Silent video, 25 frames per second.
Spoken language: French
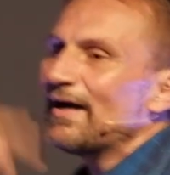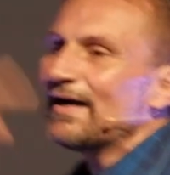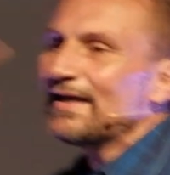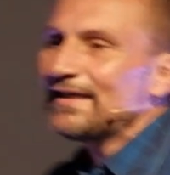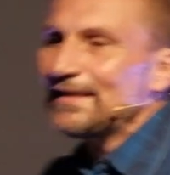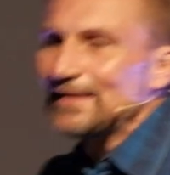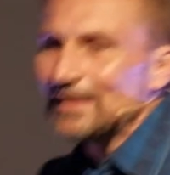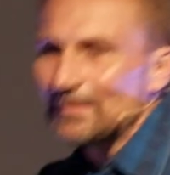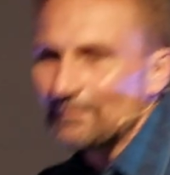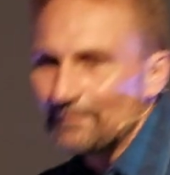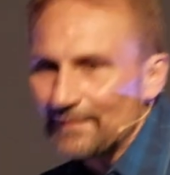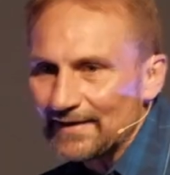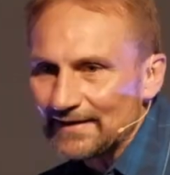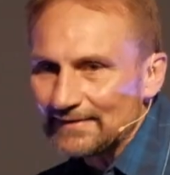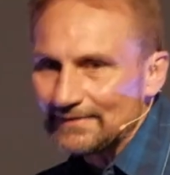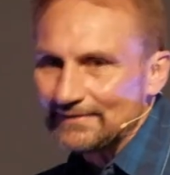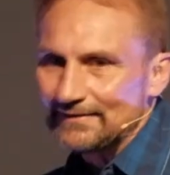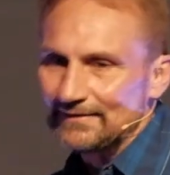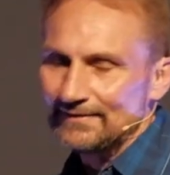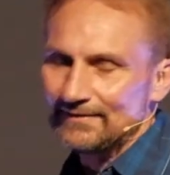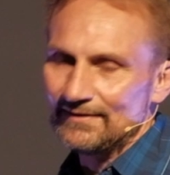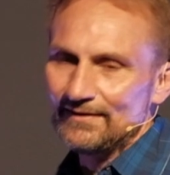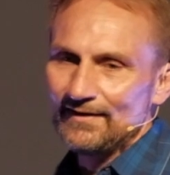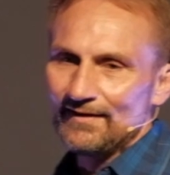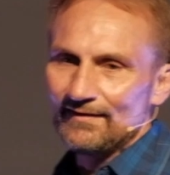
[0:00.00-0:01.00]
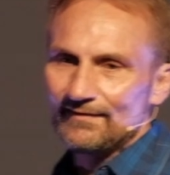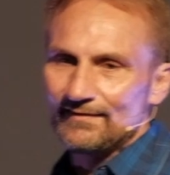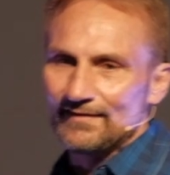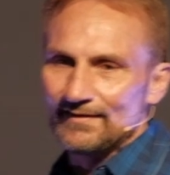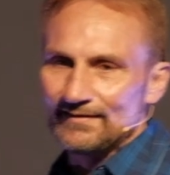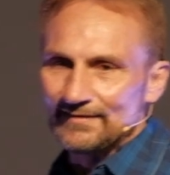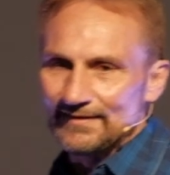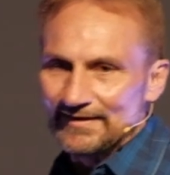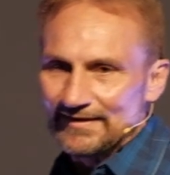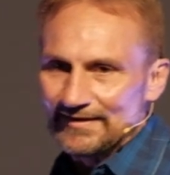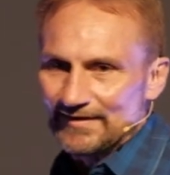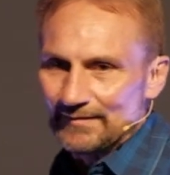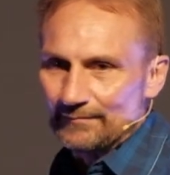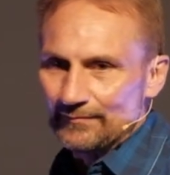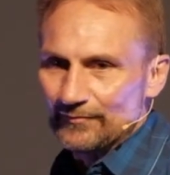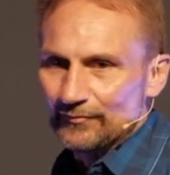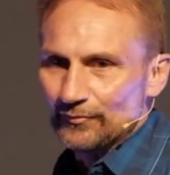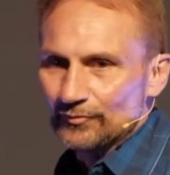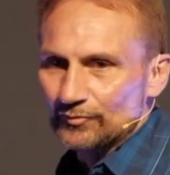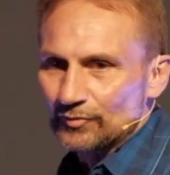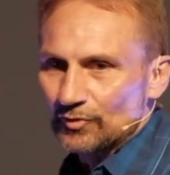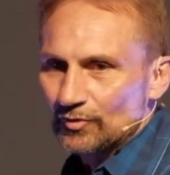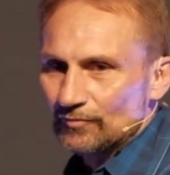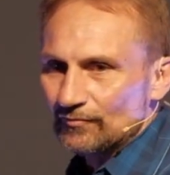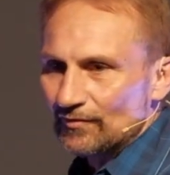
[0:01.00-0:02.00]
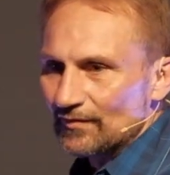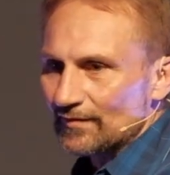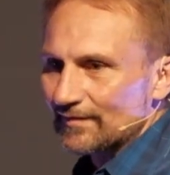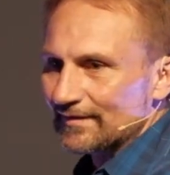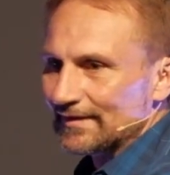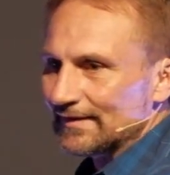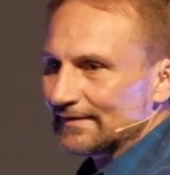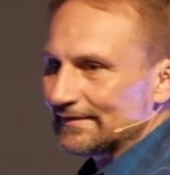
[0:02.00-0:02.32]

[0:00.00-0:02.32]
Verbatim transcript: il a béni ses disciples. Nous trouvons ces